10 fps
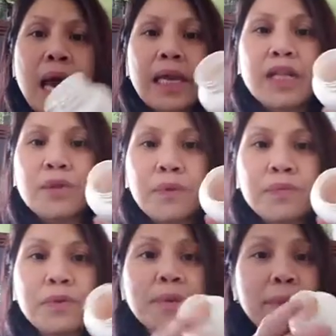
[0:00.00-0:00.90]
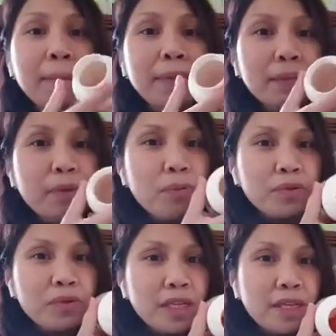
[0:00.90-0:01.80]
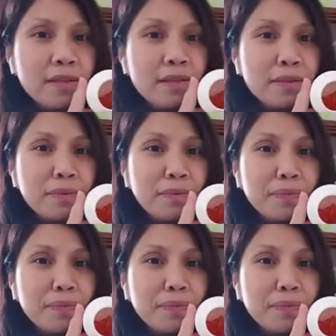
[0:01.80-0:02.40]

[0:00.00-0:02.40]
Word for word: And eto, you see, malapit ang maubos. You see this?